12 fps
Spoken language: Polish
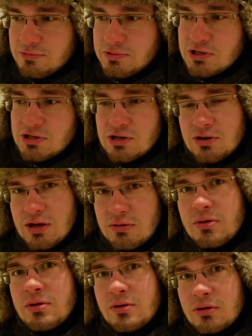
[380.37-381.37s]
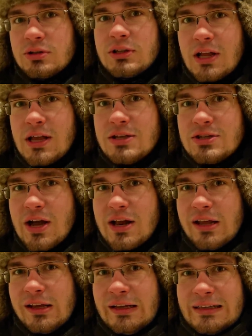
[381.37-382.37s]
to będzie się go dało odkleić,
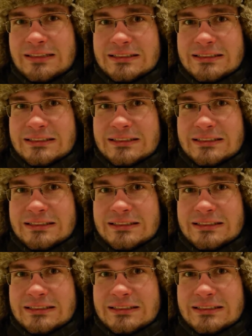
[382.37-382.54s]
ale